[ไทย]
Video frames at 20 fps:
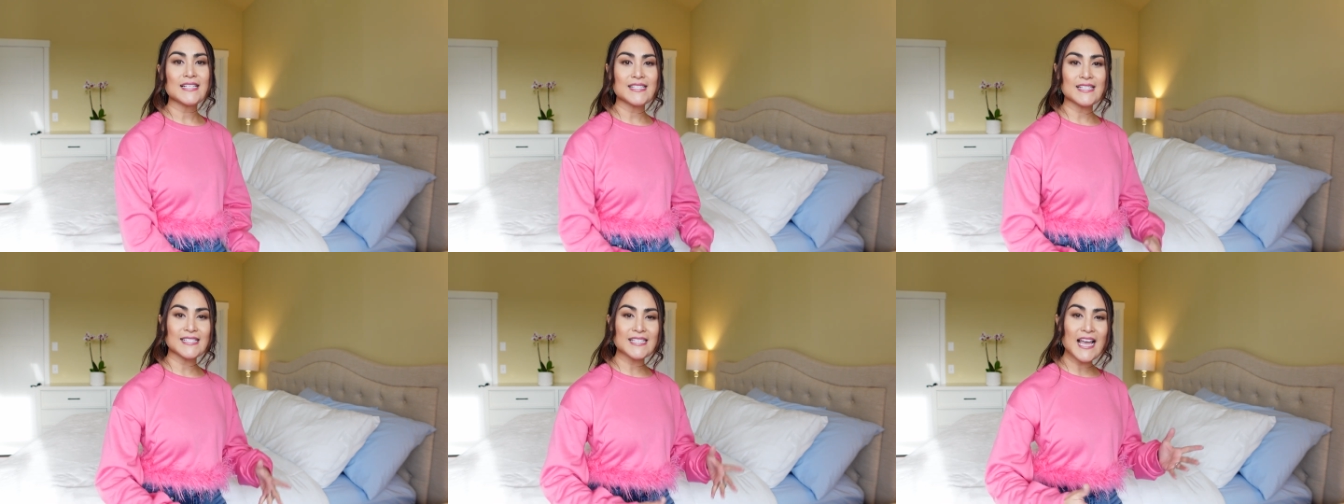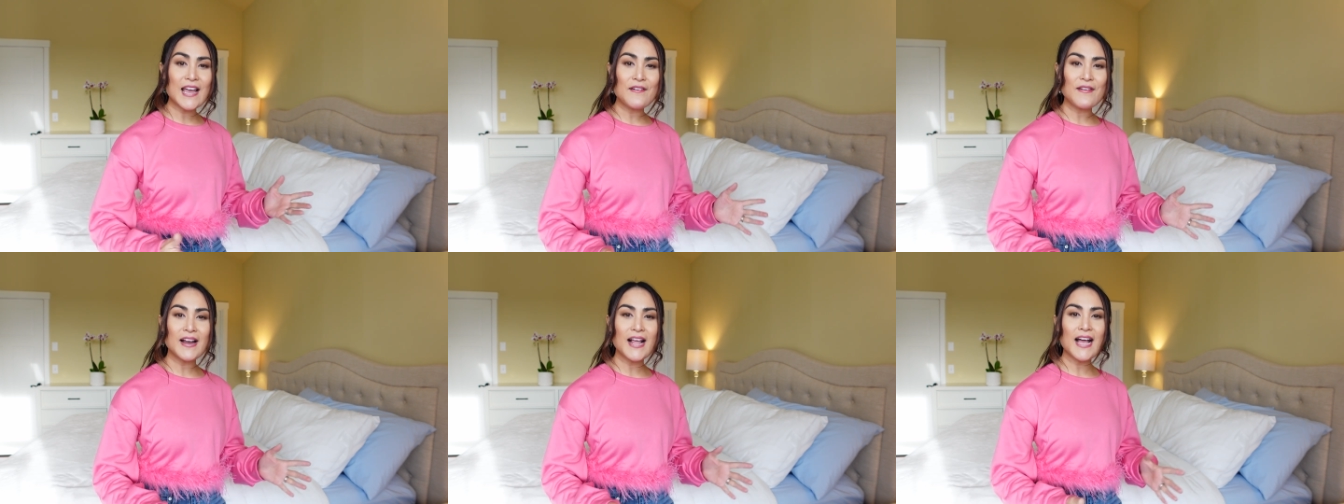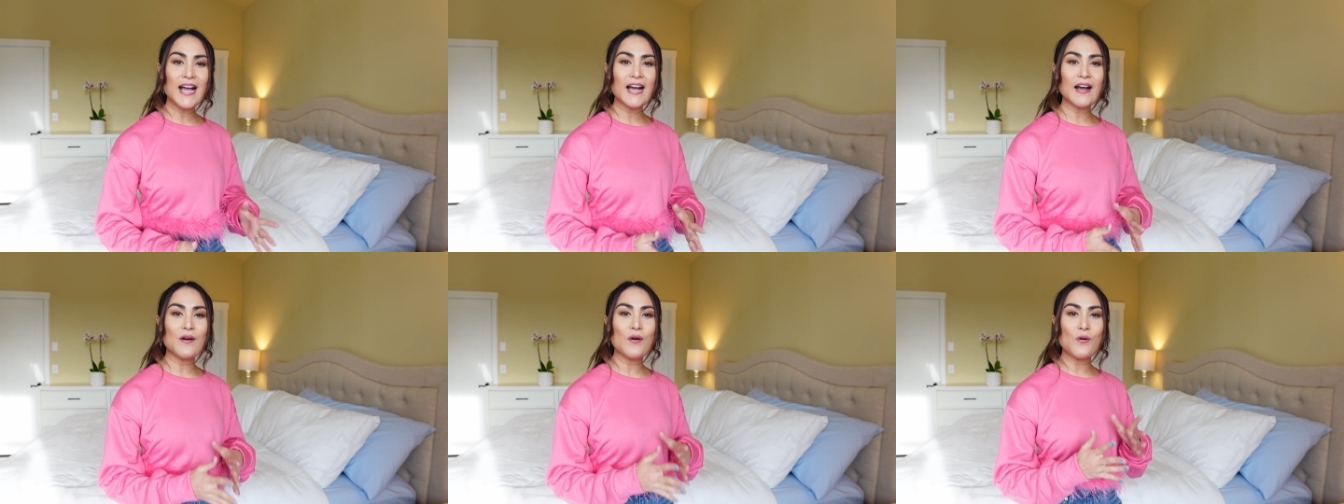จะใช้เว
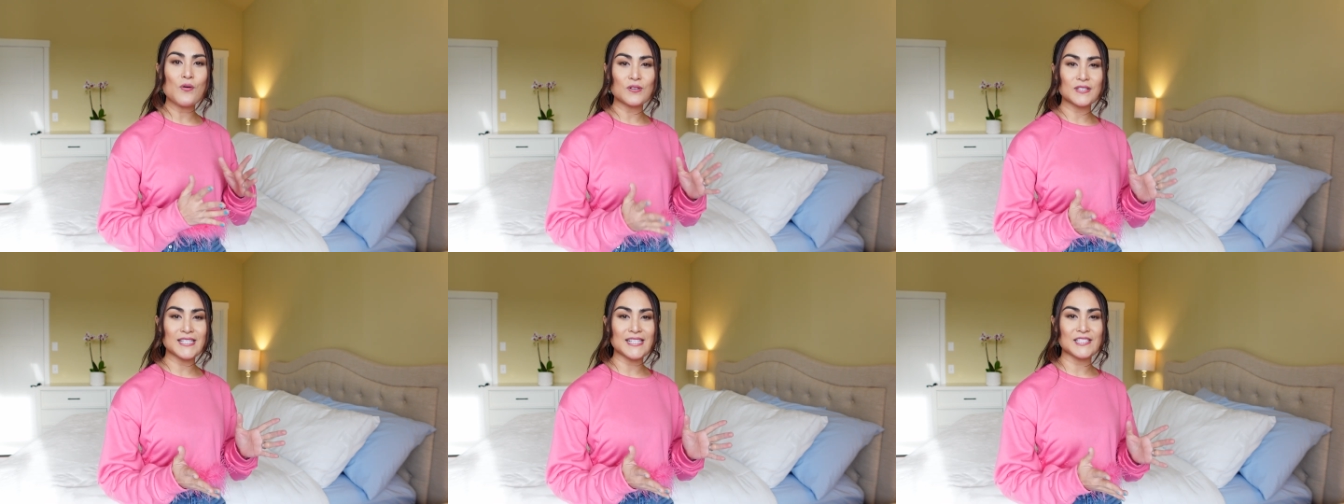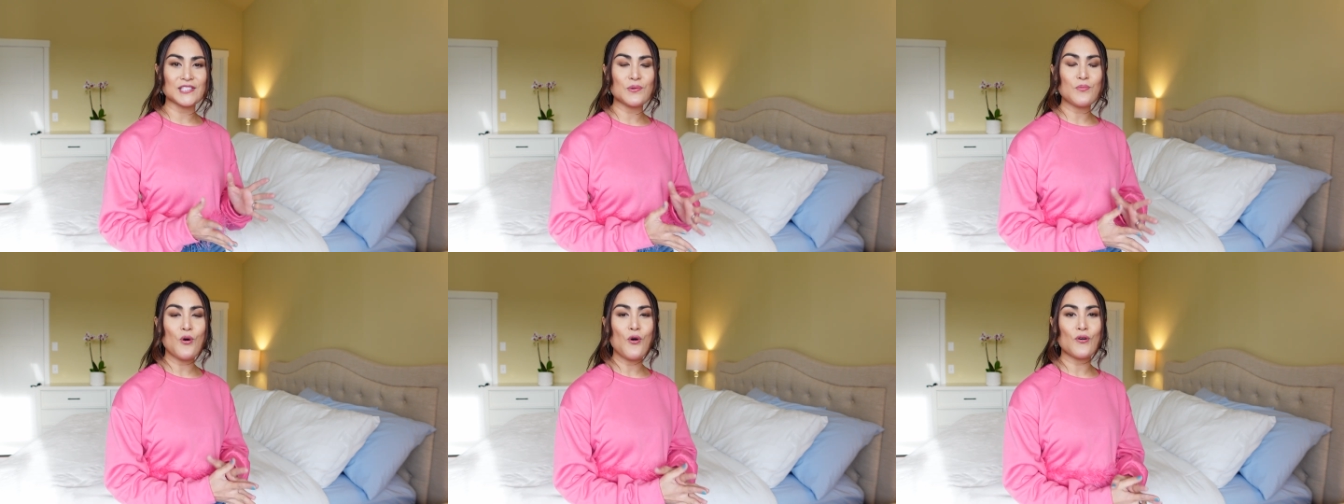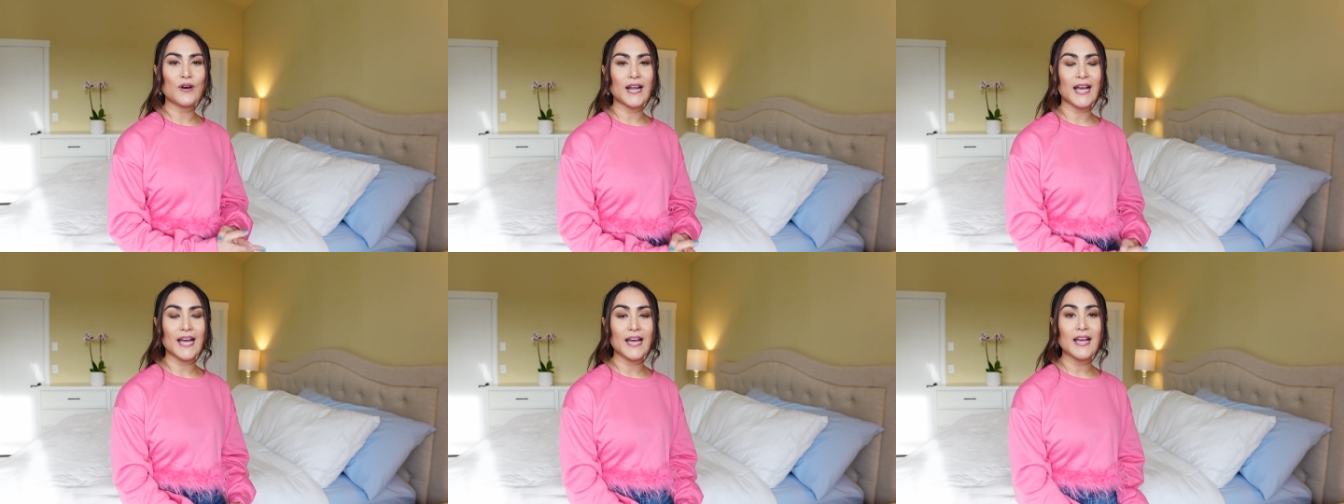ลา6-7 ชั่วโม
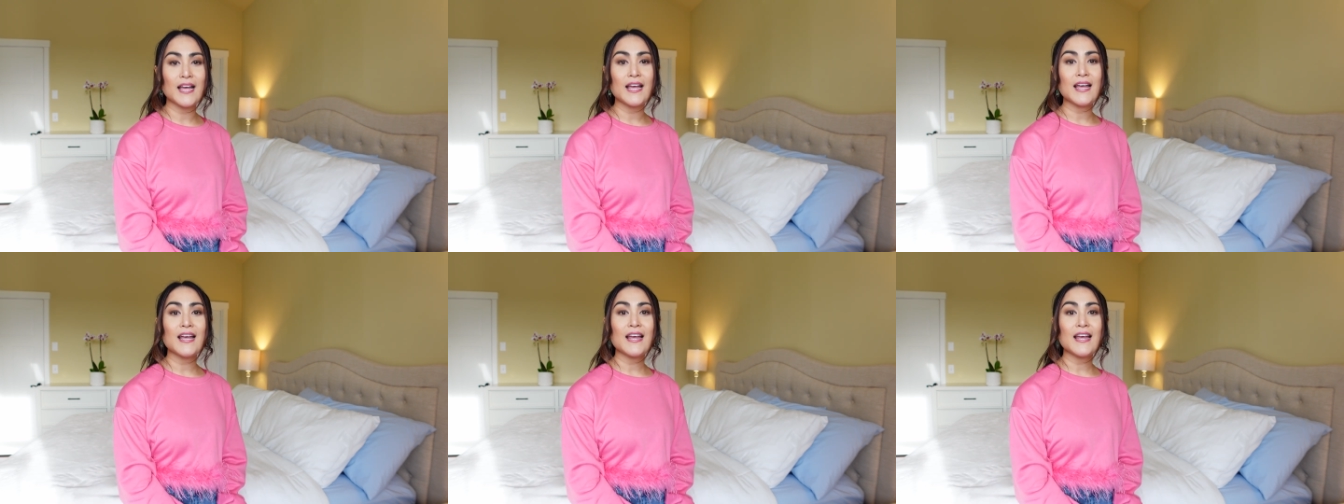งค่ะ